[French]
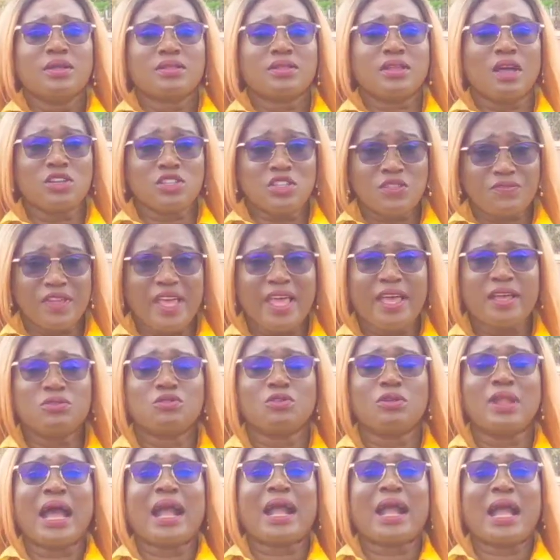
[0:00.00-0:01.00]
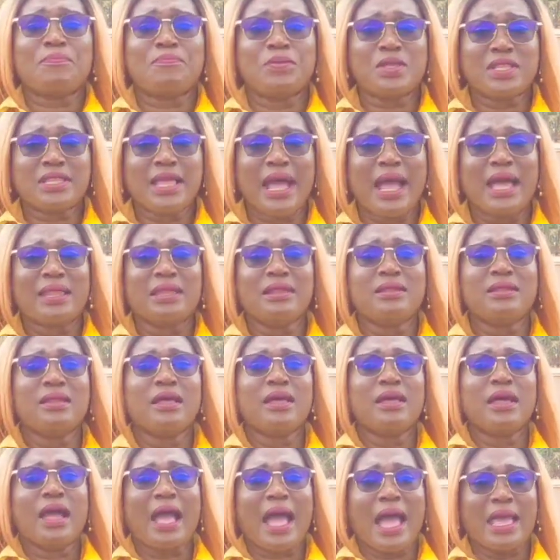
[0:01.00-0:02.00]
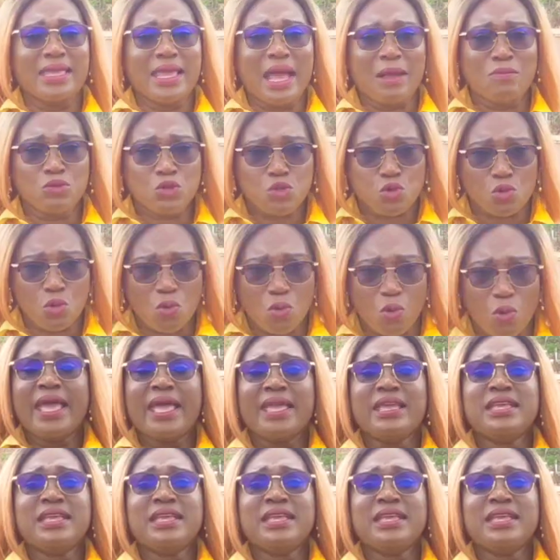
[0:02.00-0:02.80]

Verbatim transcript: transfert de la capitale à Yamsoukro.